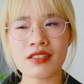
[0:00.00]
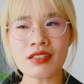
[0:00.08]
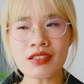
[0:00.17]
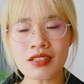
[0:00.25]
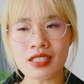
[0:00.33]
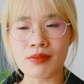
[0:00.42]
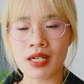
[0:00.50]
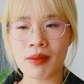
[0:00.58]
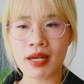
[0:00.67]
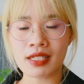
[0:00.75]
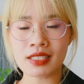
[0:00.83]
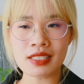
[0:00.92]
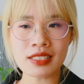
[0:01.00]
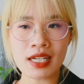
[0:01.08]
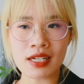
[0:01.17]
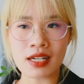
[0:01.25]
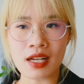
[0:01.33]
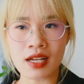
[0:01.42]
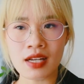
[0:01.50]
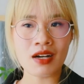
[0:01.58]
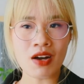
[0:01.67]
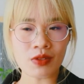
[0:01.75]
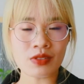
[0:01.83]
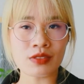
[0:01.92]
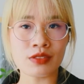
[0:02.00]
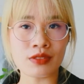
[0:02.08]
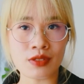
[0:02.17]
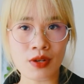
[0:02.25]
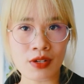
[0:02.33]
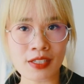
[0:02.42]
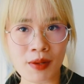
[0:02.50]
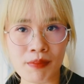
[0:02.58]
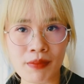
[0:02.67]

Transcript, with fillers: những người mà các bạn nghĩ rằng là họ thực sự coi trọng